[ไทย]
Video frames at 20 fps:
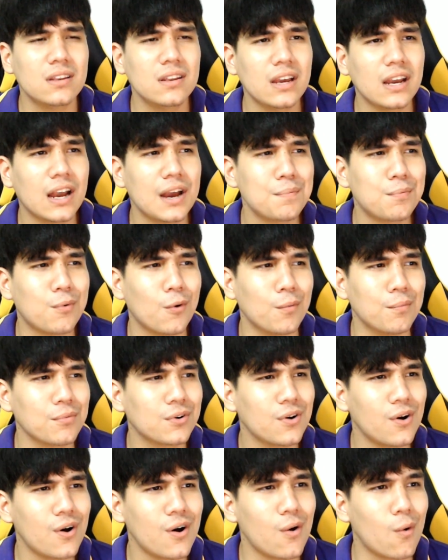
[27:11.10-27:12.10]
นะครับผม
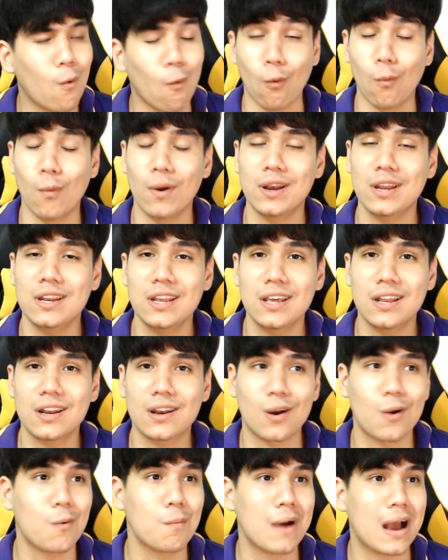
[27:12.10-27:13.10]
ก็โหวันนี้เนี่ย
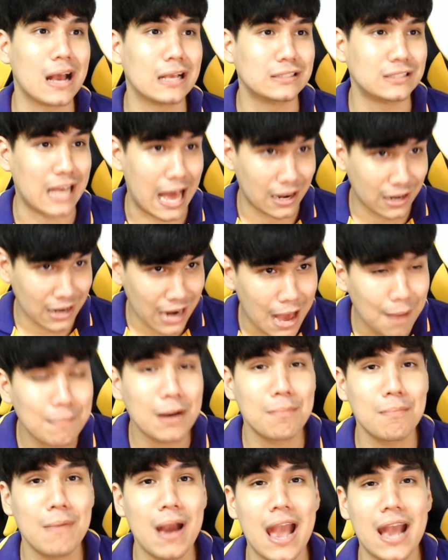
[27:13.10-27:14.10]
เรามาสาระ
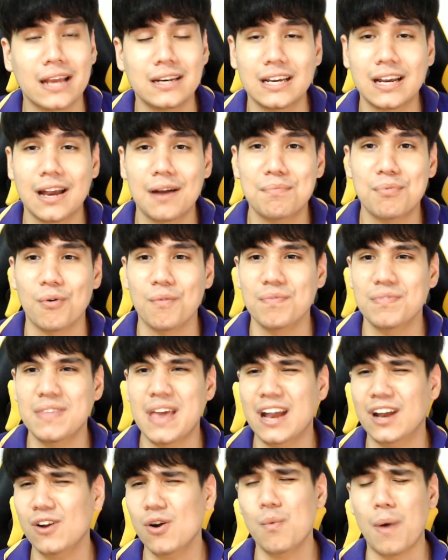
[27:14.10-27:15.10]
มากๆนี่ครับผม
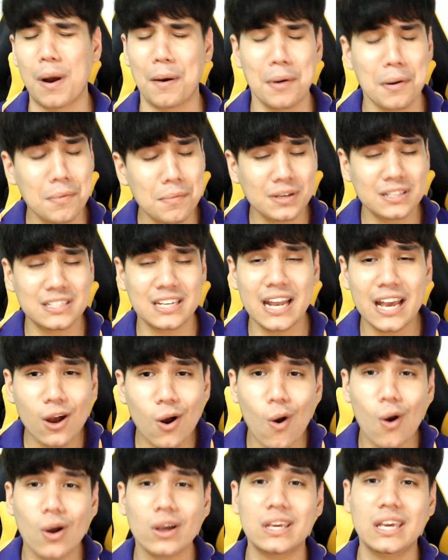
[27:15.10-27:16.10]
นะก็หวังว่าเพื่อนๆจะได้
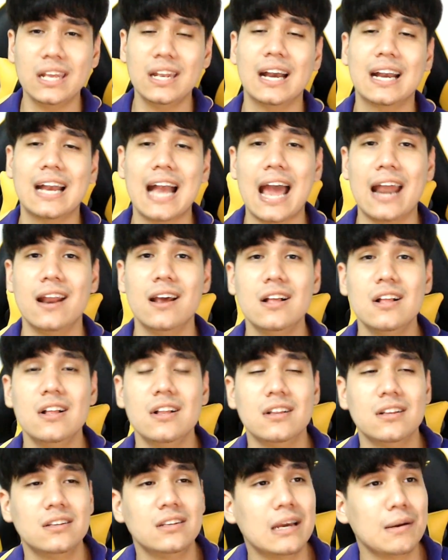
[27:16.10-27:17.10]
ข้อคิดแล้วกัน
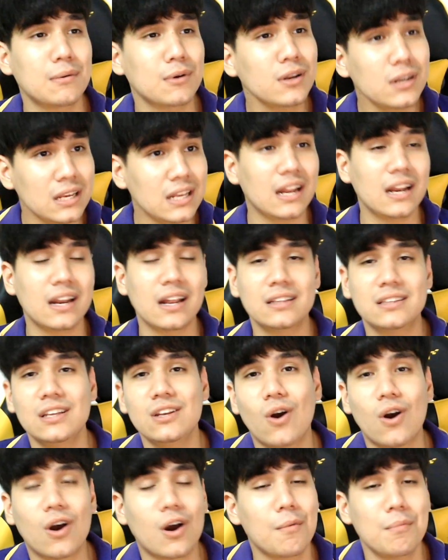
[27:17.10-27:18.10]
เนี่ยก็ดีแล้วนะ
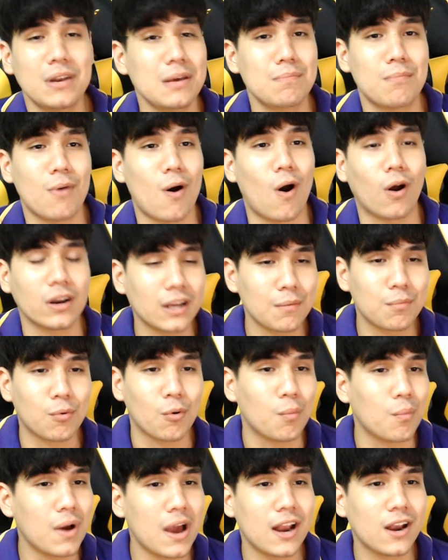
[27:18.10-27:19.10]
ที่น้องเขาไม่ได้บอกนะครับ
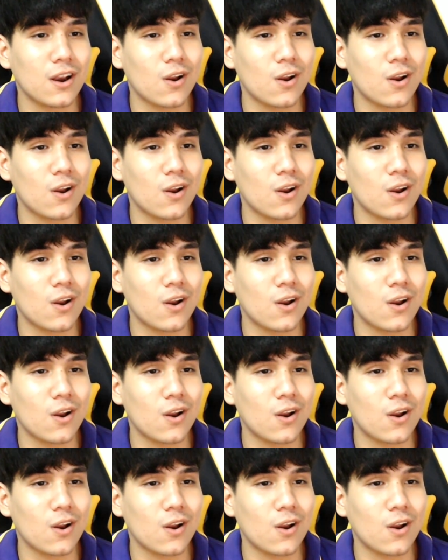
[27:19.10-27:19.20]
ผมว่า